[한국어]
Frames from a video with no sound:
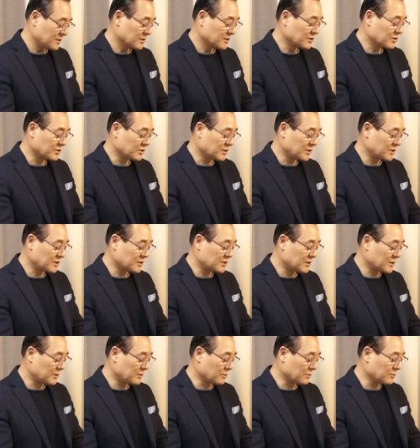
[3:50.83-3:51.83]
그들이
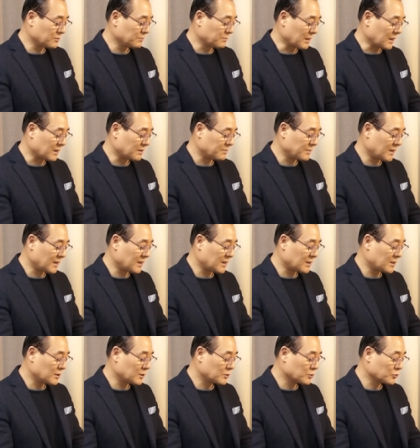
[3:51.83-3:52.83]
지혜로운 마음의
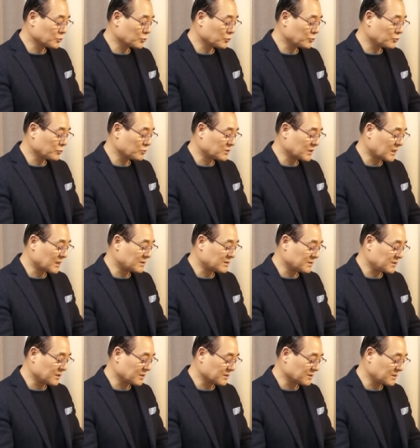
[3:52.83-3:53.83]

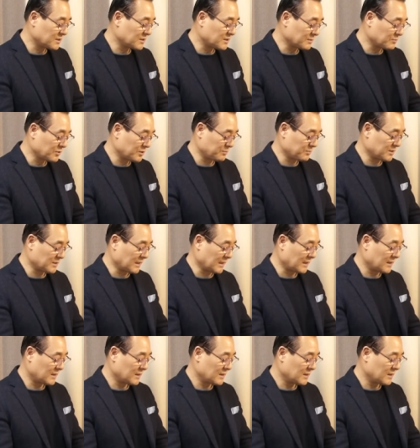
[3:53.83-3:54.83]
소유자들이었기
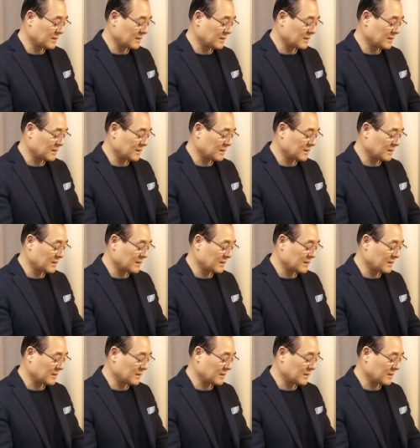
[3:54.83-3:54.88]
때문입니다.